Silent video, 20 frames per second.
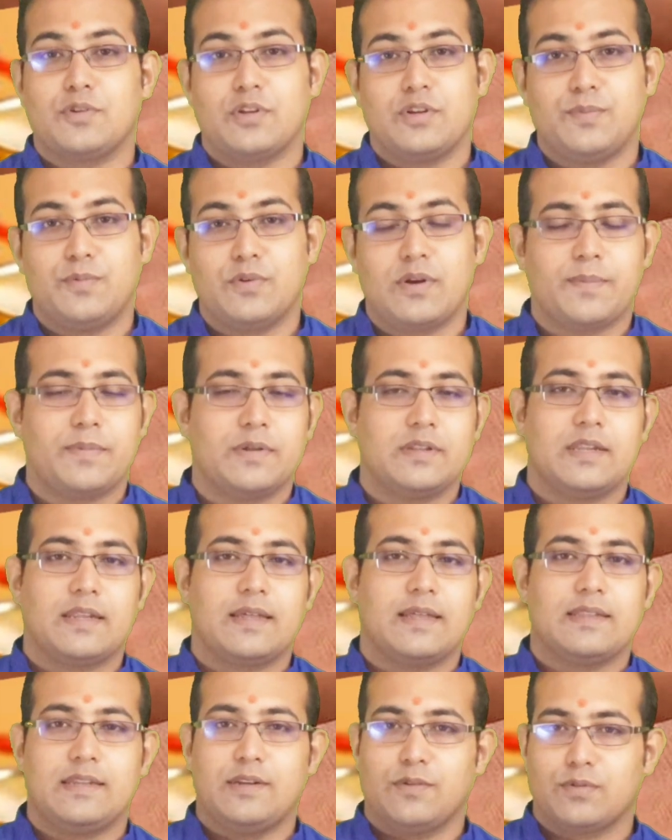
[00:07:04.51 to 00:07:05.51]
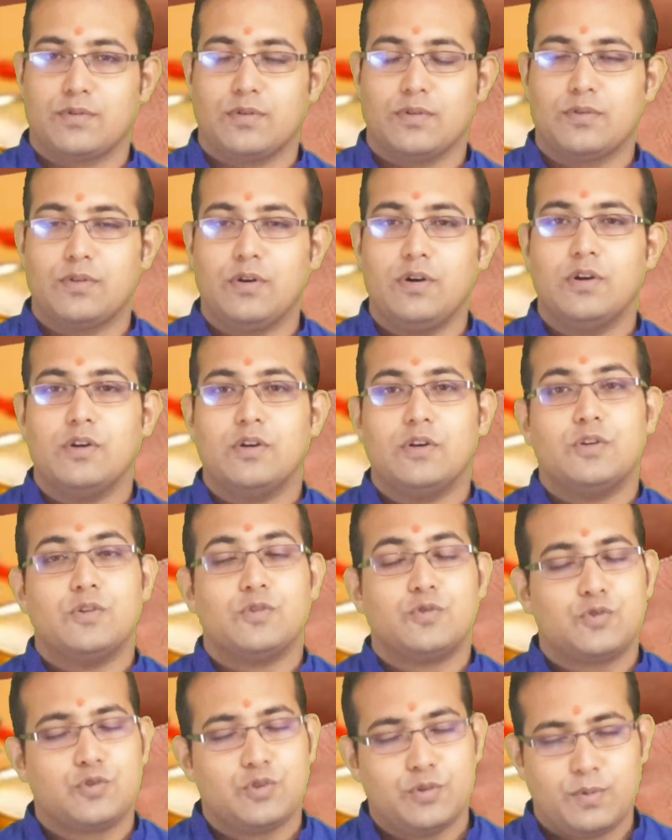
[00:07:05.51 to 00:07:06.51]
মোটের ওপর আপনাদের ক্ষেত্রে অত্যন্ত
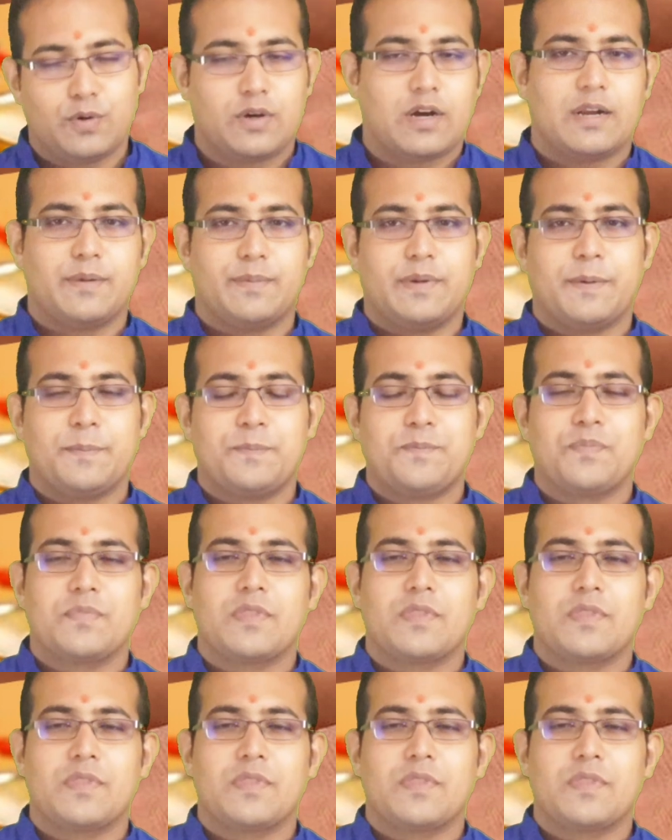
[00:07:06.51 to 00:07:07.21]
শুভ কাটবে